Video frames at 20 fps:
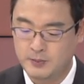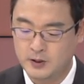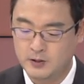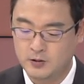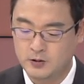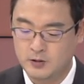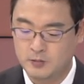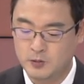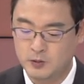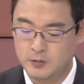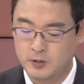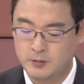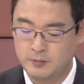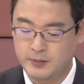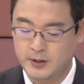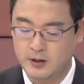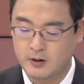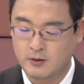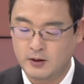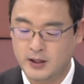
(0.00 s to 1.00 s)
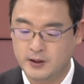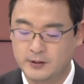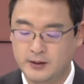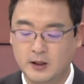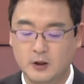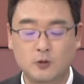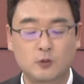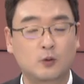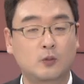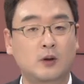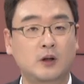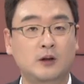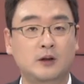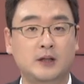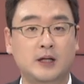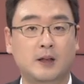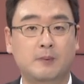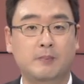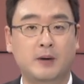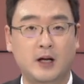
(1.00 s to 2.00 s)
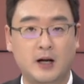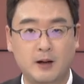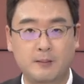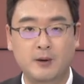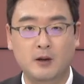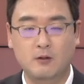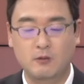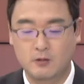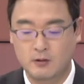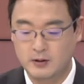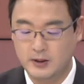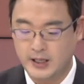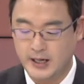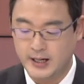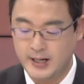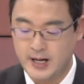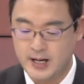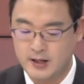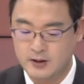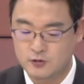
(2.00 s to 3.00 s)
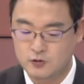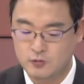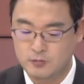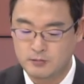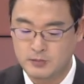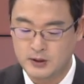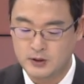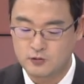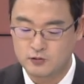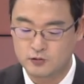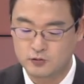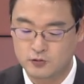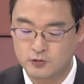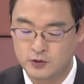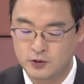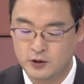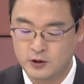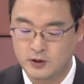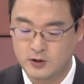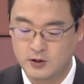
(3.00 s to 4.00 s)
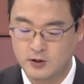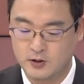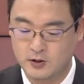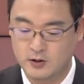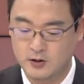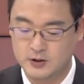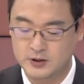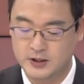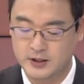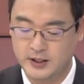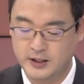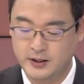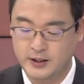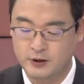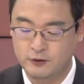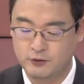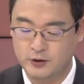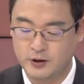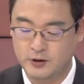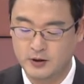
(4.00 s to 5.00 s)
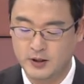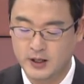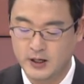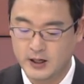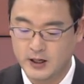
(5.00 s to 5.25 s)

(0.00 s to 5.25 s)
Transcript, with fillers: 패턴을 보면 8월 한 달 동안 약 800억 원가량 순매수를 진행을 했고요.